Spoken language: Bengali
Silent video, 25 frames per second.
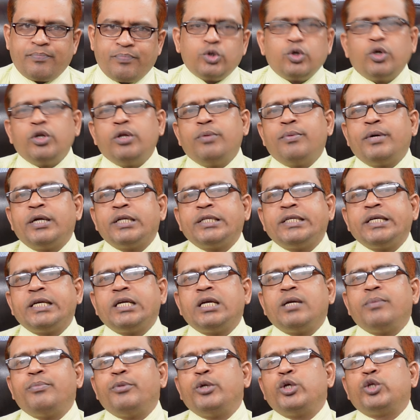শনিবার
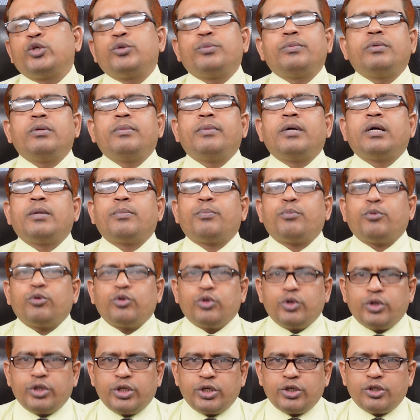থেকে বৃহস্পতিবার
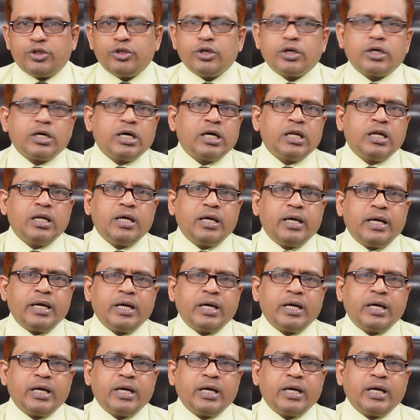প্রতিদিন সকাল